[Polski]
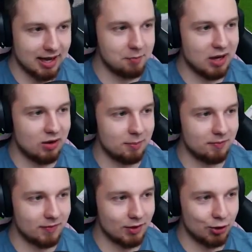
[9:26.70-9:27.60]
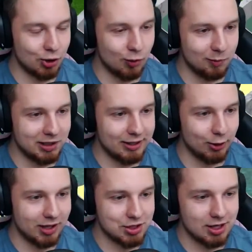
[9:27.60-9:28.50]
miałem około
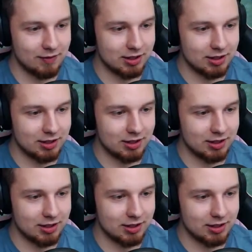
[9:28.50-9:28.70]
miliona, czy nawet